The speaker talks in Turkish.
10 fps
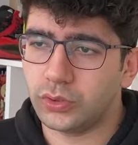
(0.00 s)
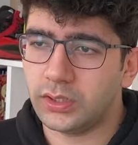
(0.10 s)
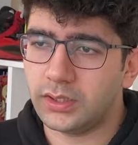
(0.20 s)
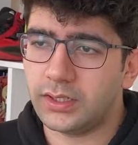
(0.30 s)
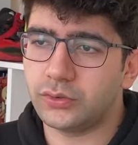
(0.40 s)
Buna
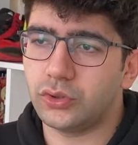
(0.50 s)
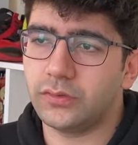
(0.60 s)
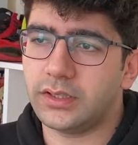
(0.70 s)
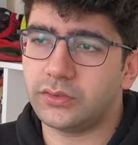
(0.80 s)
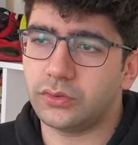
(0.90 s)

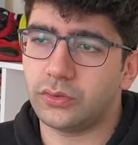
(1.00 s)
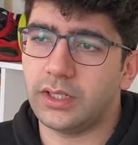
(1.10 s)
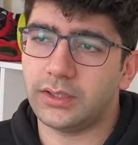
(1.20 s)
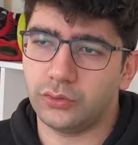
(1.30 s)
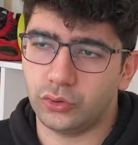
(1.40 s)

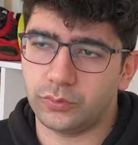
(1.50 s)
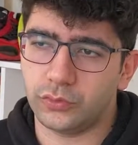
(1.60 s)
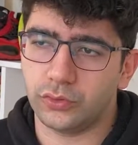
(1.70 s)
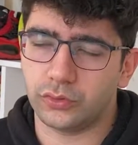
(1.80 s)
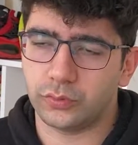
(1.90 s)
atrioventriküler düğüm
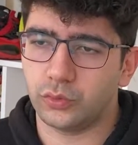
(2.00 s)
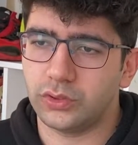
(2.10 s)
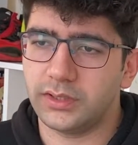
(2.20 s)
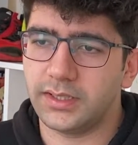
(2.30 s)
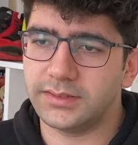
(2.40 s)
diyoruz
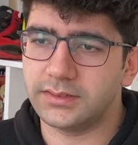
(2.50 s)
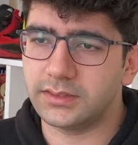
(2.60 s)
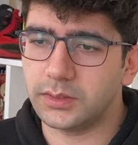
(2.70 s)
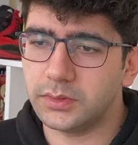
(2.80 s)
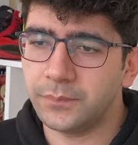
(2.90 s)
burada yazdığı
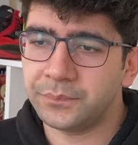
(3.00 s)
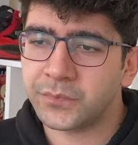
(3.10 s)
gibi.